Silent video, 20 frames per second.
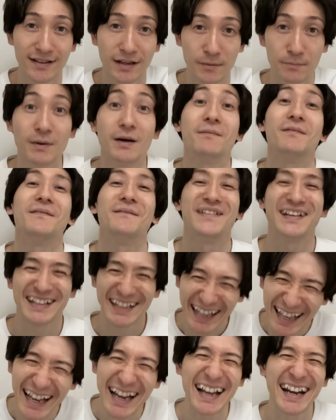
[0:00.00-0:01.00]
まあまあまあ
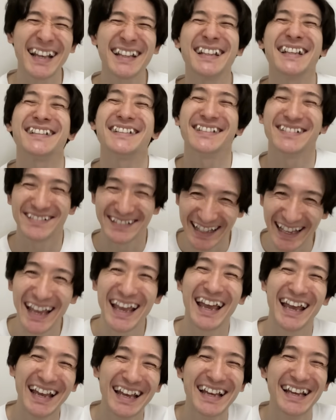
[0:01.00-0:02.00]
ね、腹立つよ
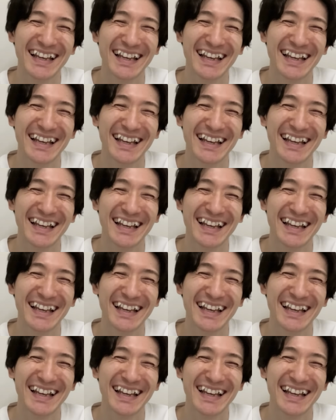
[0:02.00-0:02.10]
ね。